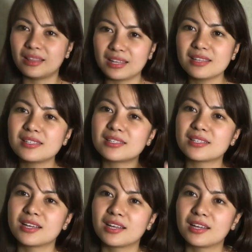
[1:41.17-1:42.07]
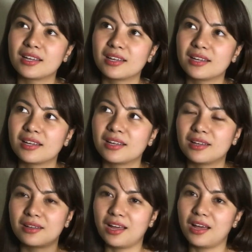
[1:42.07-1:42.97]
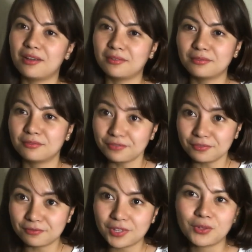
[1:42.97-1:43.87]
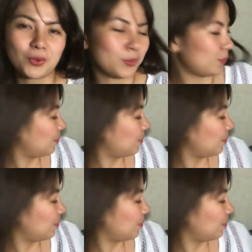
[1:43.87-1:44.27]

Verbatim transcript: this uh, video.